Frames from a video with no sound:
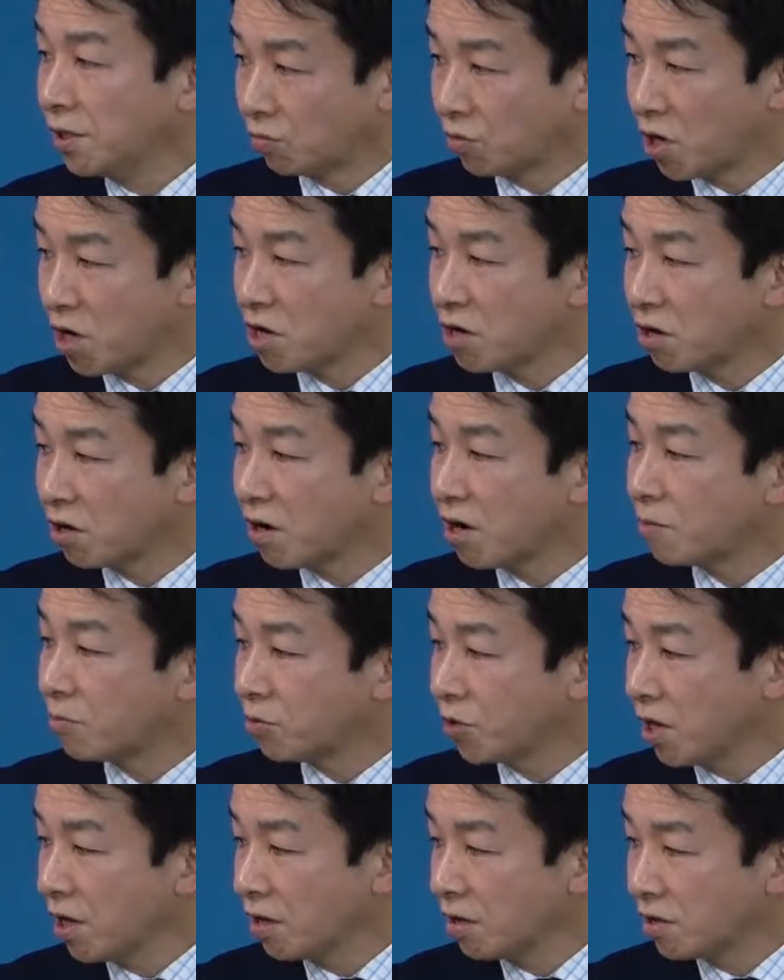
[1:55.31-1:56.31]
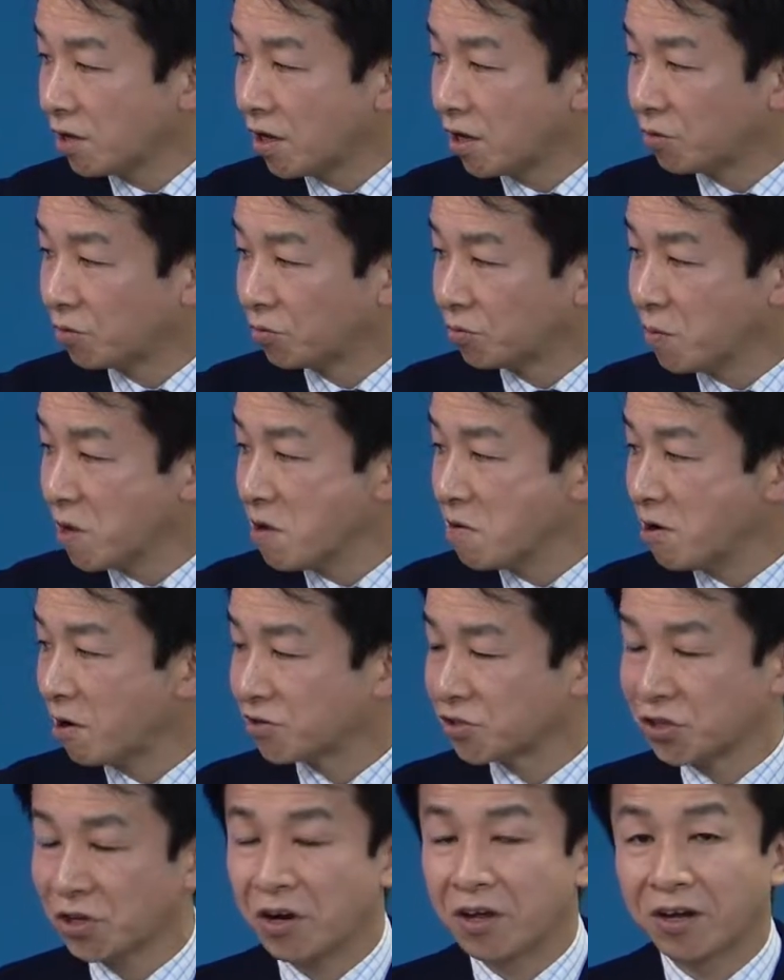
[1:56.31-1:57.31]
受け入れ側もねあの迷
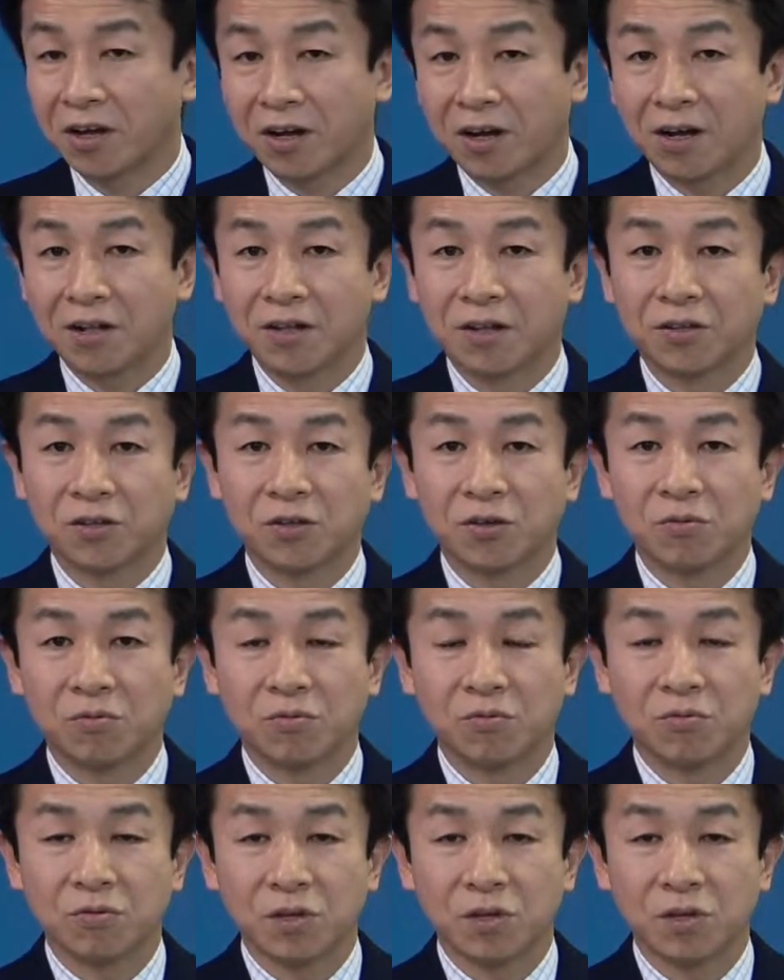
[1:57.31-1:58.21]
惑じゃないかななんていう